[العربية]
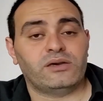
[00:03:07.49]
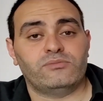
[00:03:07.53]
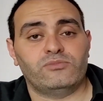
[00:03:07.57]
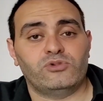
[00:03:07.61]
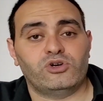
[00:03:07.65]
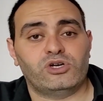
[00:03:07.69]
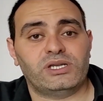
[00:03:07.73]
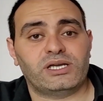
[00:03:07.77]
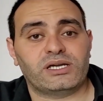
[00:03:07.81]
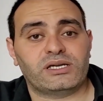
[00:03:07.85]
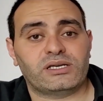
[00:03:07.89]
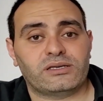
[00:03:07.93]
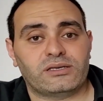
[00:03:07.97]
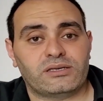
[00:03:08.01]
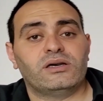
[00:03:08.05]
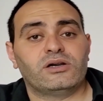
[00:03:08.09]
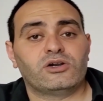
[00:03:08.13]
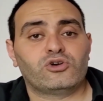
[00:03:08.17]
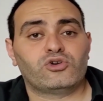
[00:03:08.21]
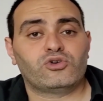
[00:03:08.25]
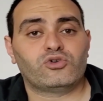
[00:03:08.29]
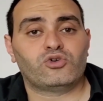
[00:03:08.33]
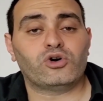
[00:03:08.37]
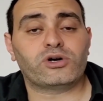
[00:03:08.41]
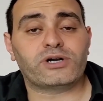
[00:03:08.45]
بيقول لك
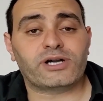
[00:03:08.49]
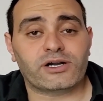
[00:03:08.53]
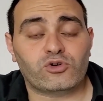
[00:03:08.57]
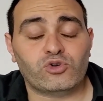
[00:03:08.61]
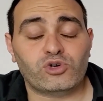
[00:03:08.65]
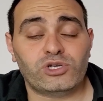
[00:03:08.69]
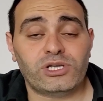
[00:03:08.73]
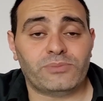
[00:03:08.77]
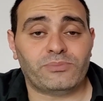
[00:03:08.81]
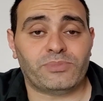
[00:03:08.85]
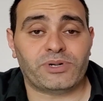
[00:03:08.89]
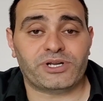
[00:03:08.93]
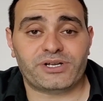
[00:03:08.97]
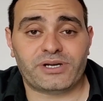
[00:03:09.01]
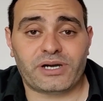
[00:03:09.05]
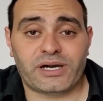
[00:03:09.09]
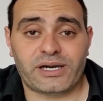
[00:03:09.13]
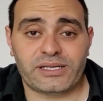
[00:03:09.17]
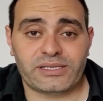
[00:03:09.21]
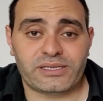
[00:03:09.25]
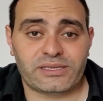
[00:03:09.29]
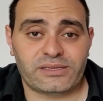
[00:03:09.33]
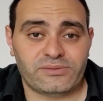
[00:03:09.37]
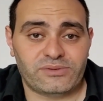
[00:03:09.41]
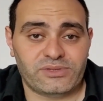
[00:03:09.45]
كوكا كولا
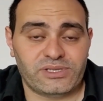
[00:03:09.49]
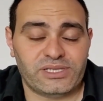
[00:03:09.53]
اتبرعت